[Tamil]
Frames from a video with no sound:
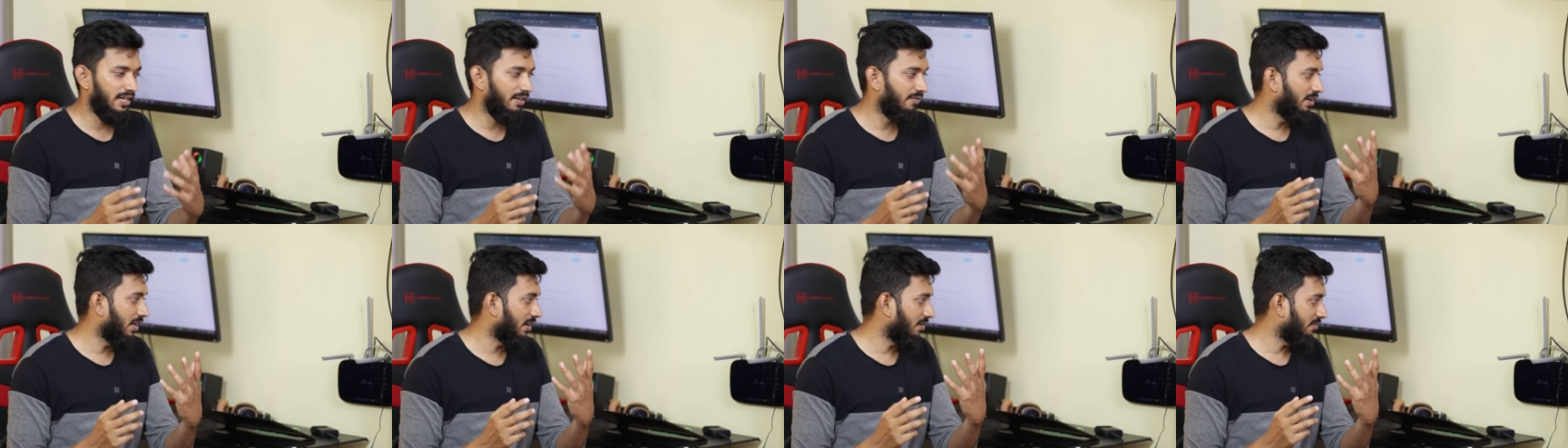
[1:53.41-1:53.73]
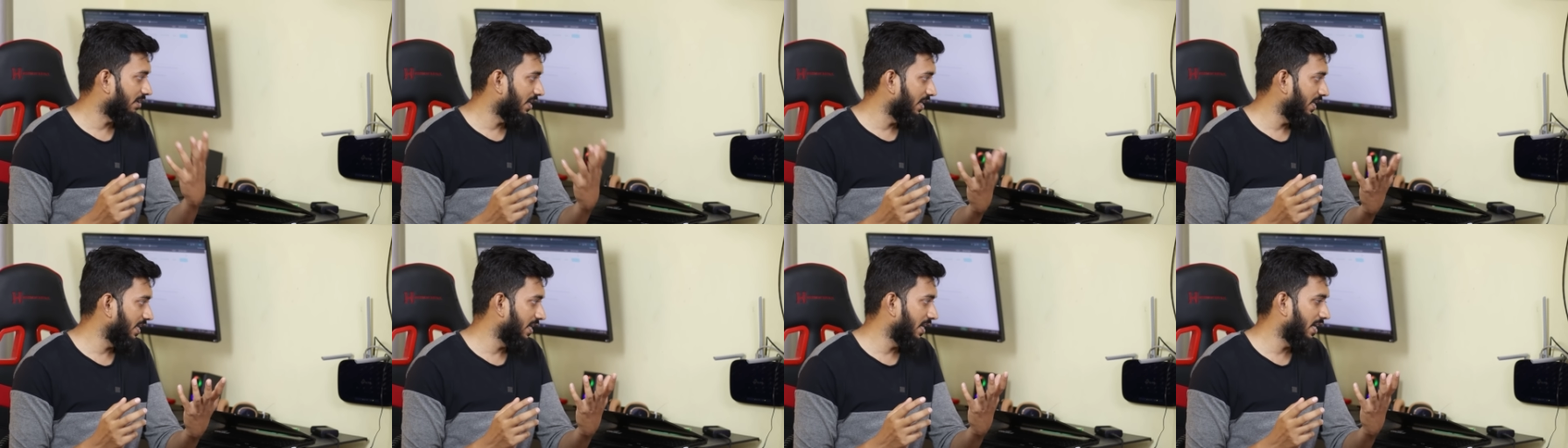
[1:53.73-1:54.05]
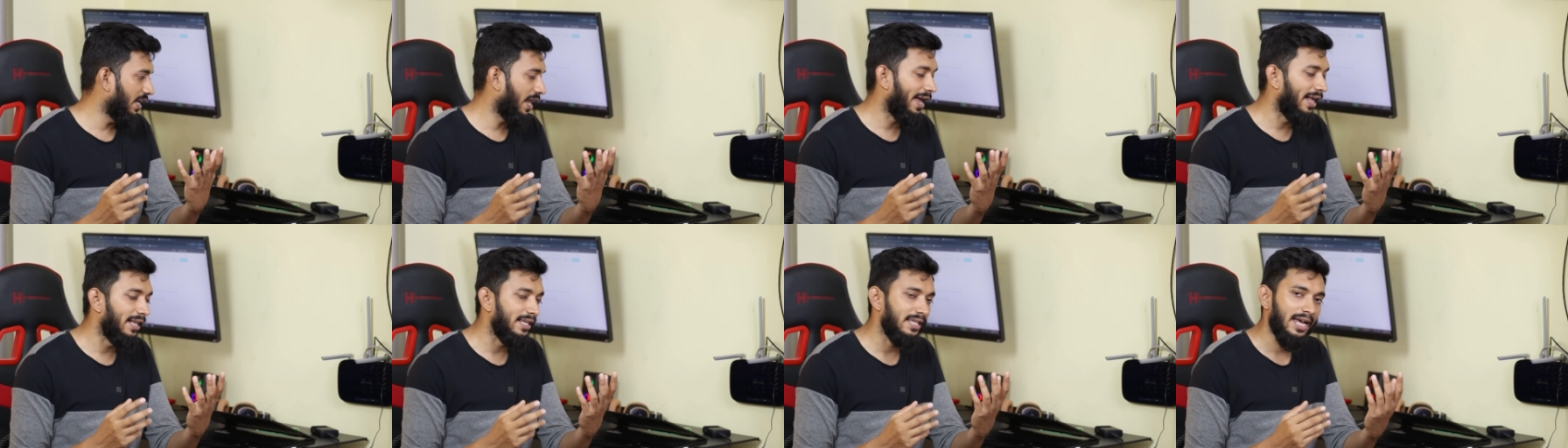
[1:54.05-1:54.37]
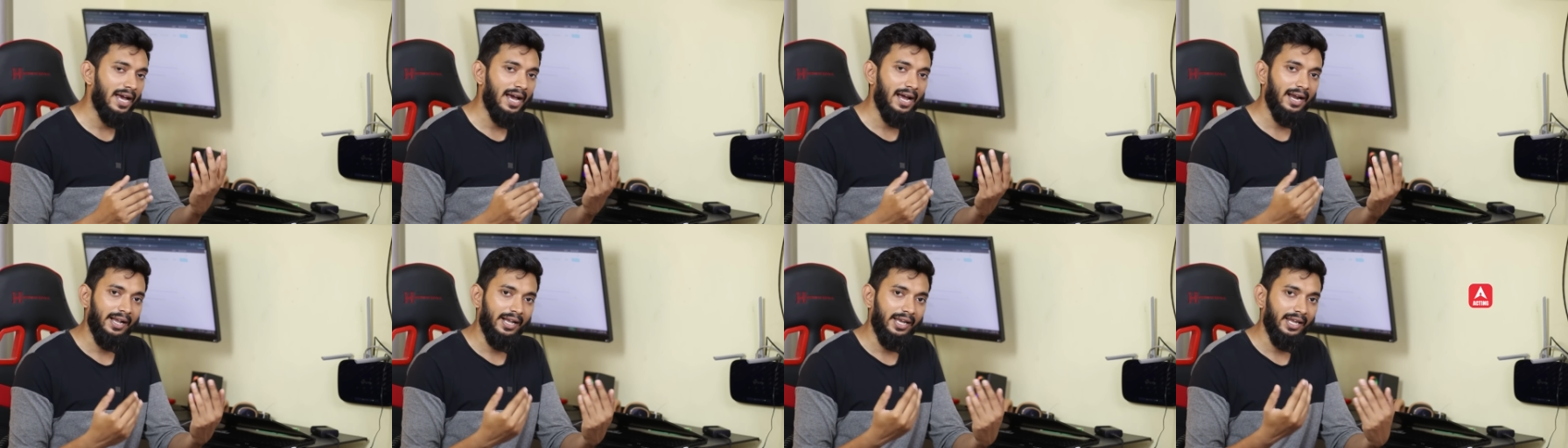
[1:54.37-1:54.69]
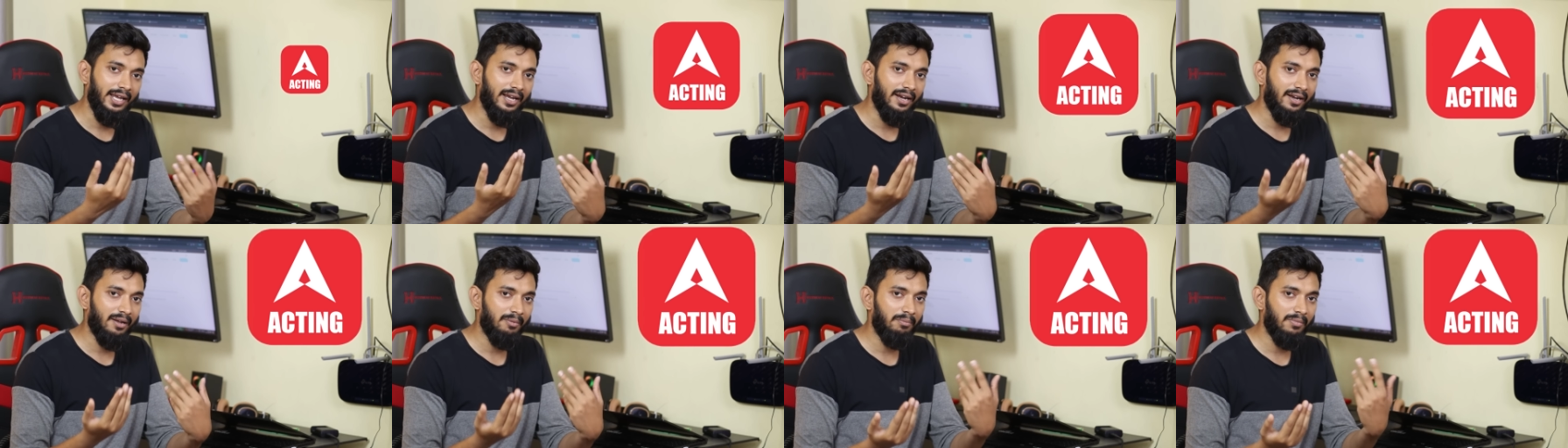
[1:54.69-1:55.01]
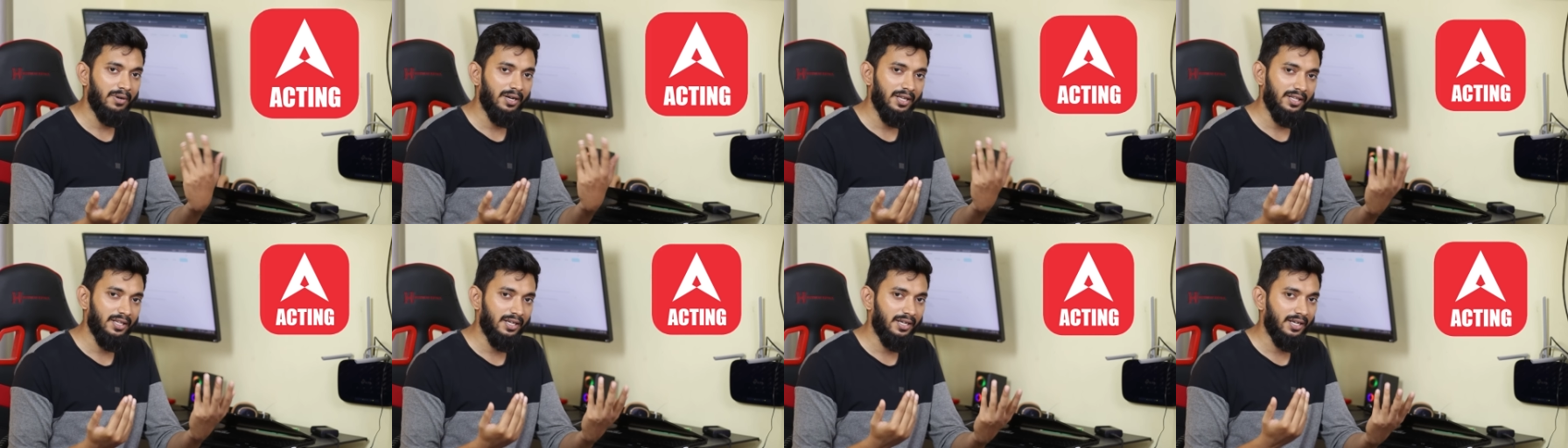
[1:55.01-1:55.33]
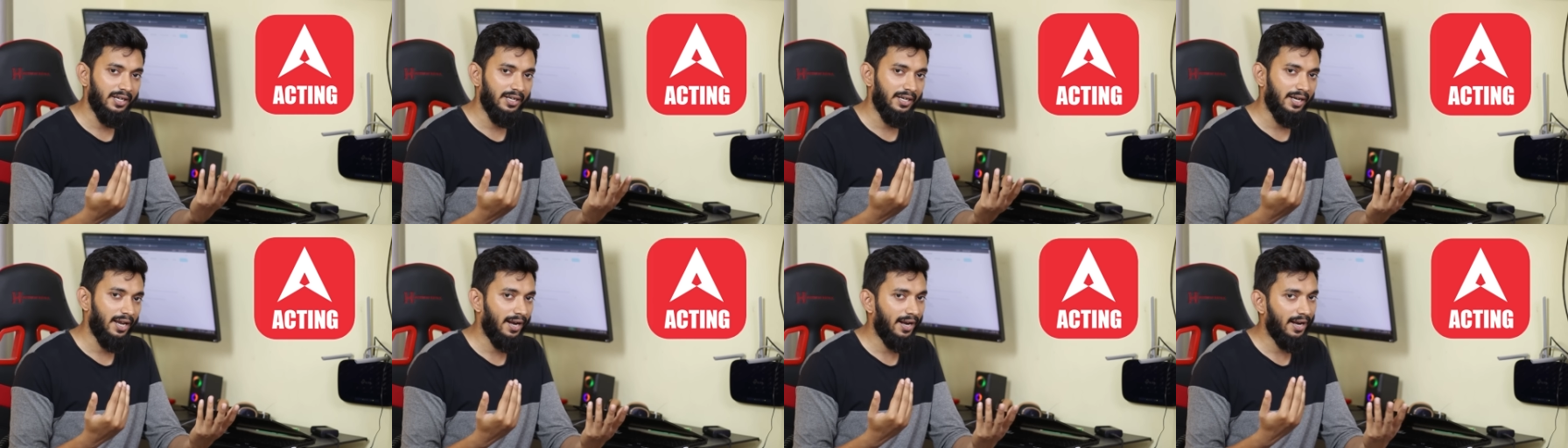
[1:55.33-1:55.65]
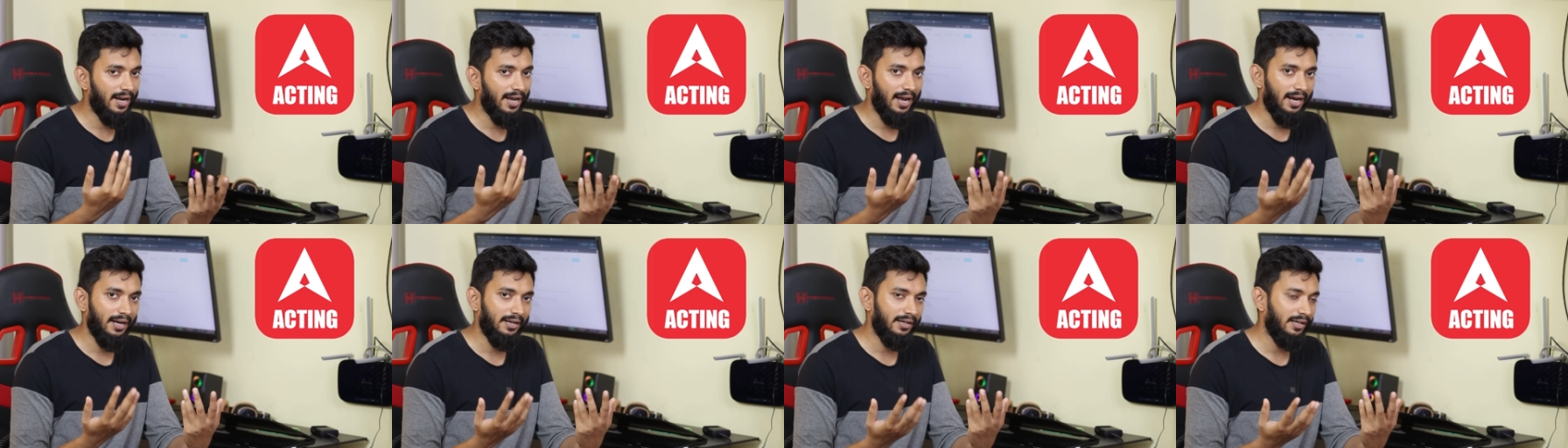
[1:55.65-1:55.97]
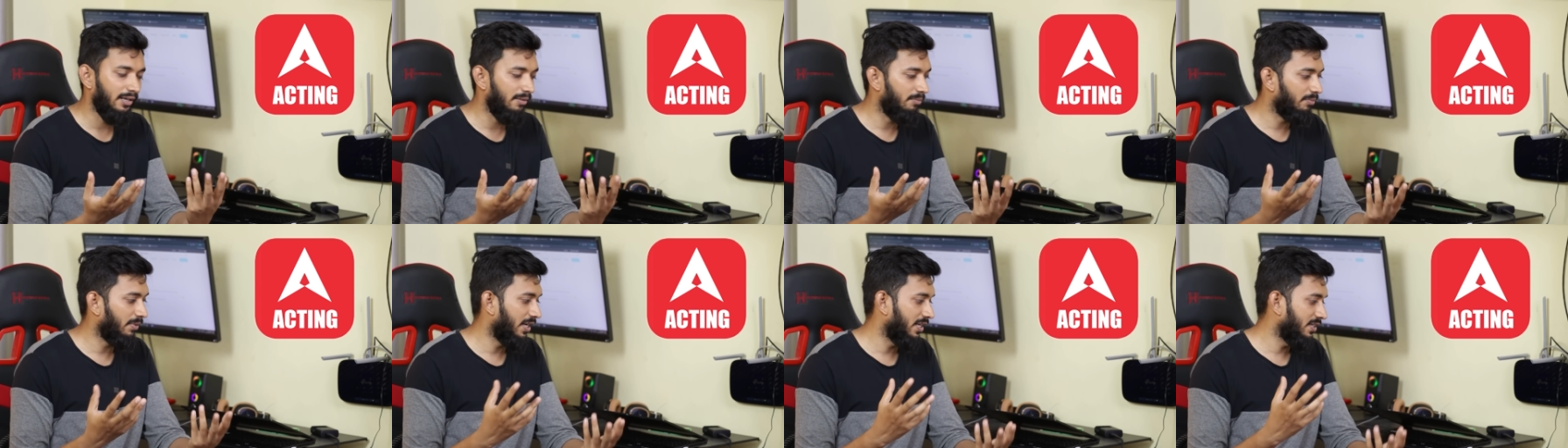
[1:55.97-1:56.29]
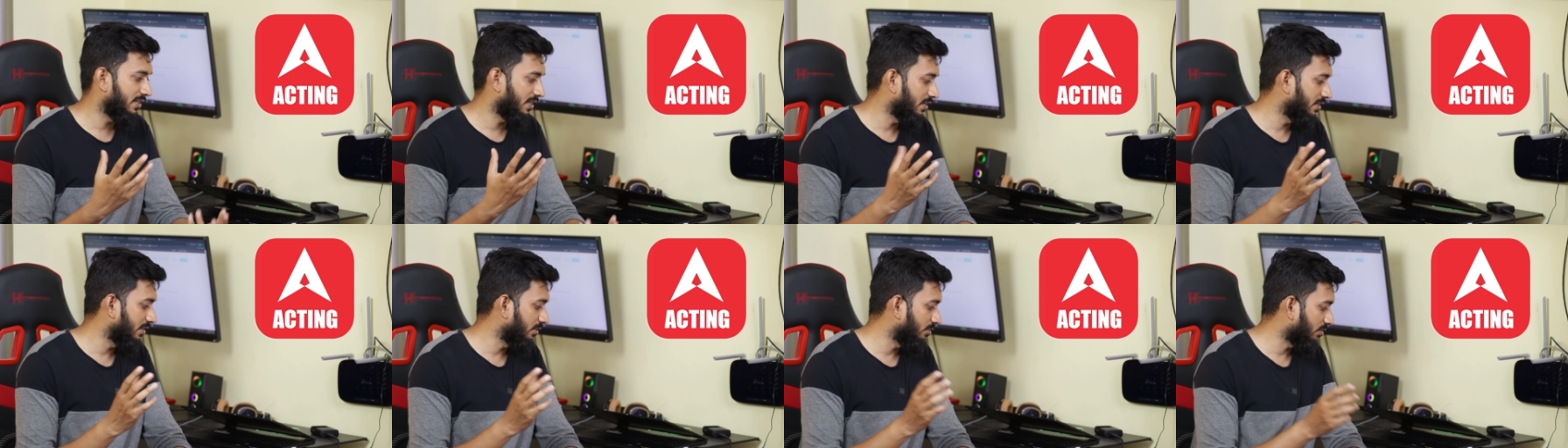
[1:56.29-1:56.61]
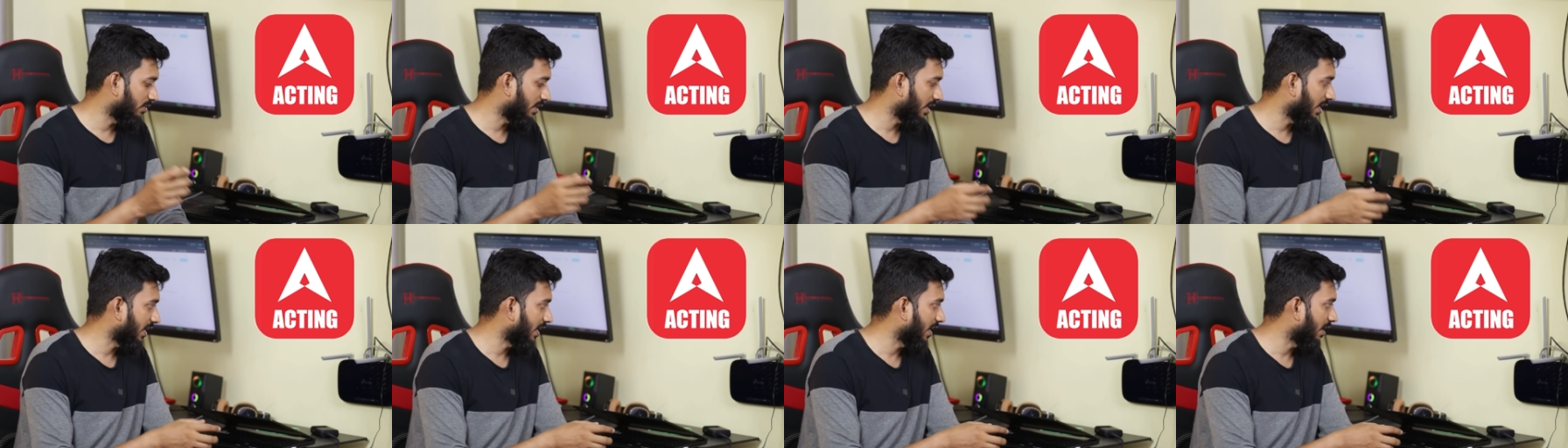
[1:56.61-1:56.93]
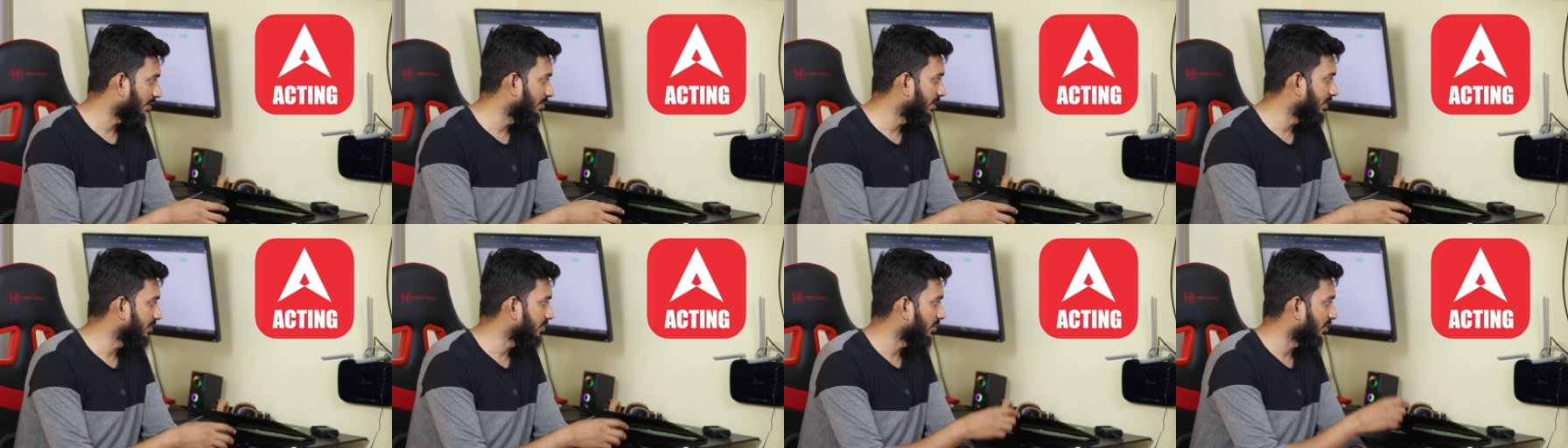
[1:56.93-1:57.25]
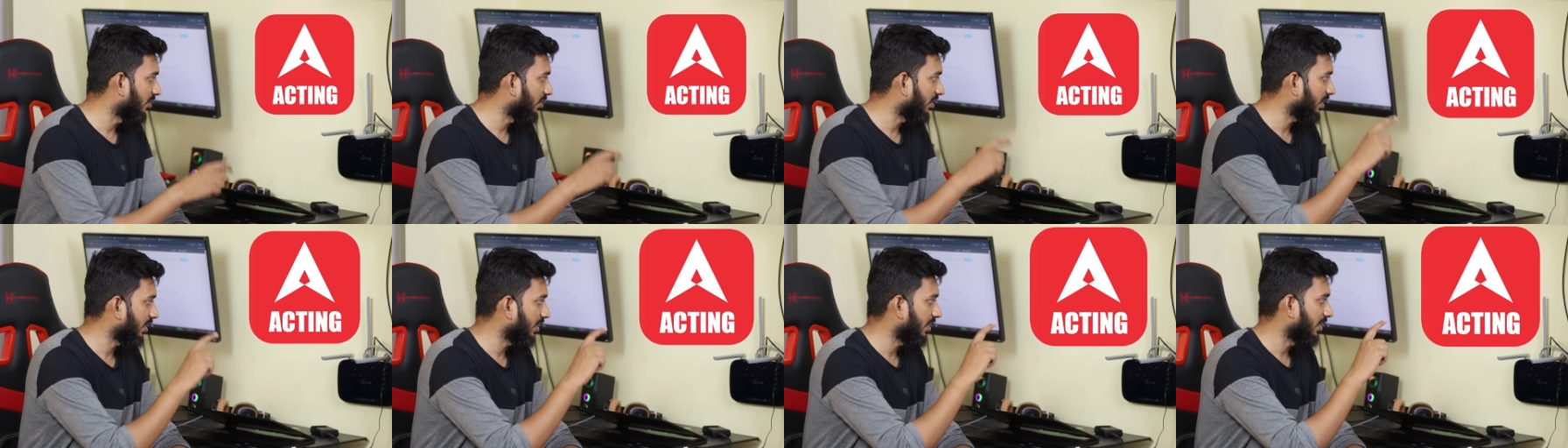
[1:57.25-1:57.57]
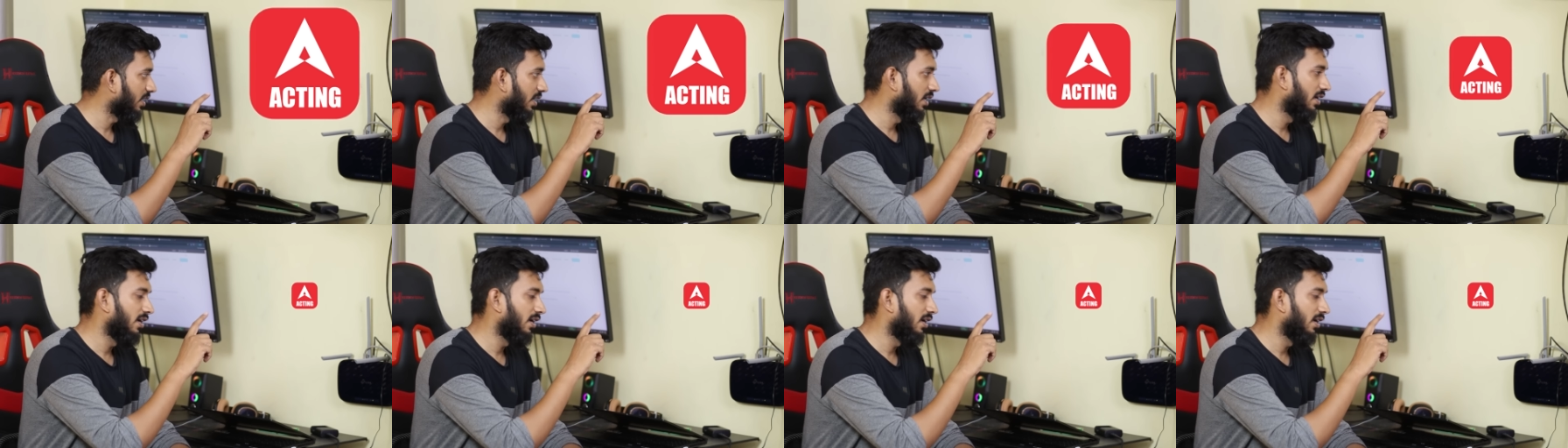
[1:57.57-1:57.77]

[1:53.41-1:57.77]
சரி வேறு வழி இல்லை அந்த ஆக்டிங்கை நம்பினதுக்கு நல்ல ஆக்டிங் பண்ணி செஞ்சு விட்டாங்க அப்படின்னு சொல்லிட்டு